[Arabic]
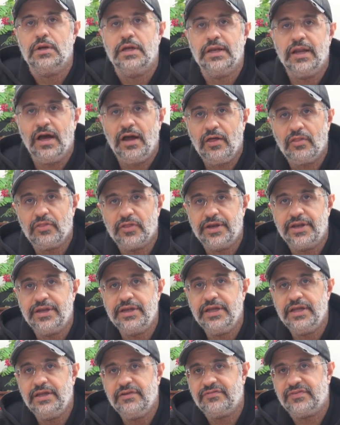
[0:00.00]
نلاحظ
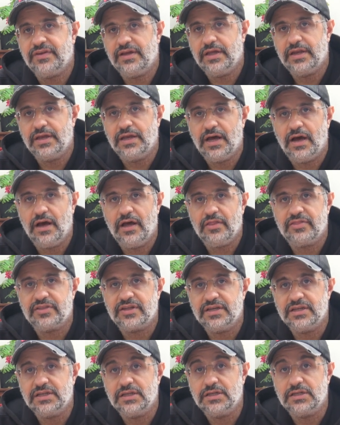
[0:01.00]
هني في ان
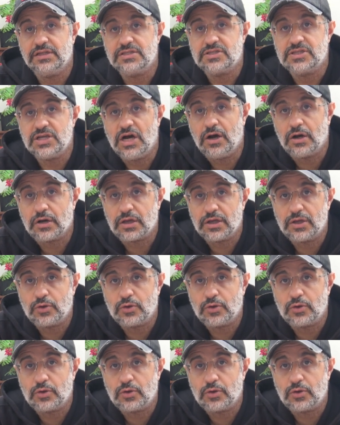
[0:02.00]
هذه الساق